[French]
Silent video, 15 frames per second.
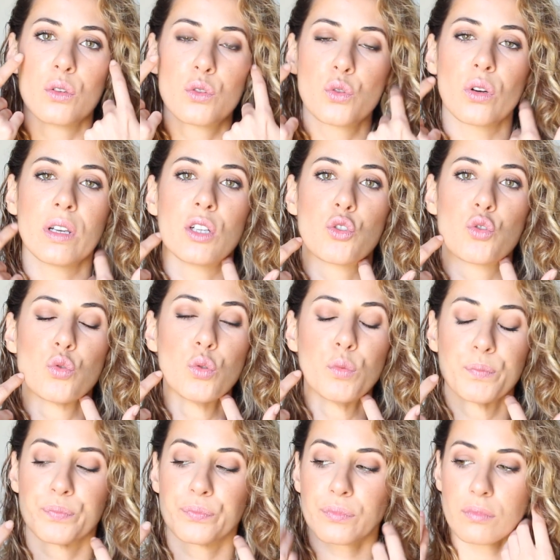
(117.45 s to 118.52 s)
sur les
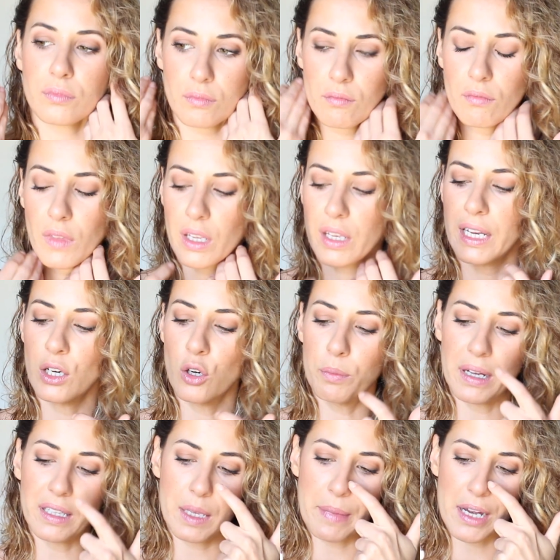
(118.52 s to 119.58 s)
joues et le
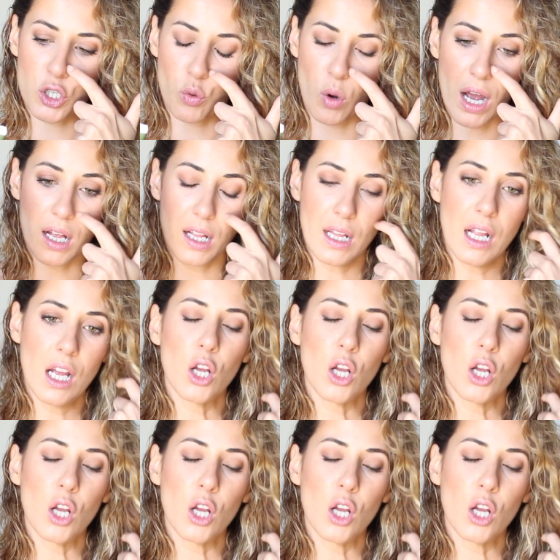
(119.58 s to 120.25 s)
bas des mâchoires.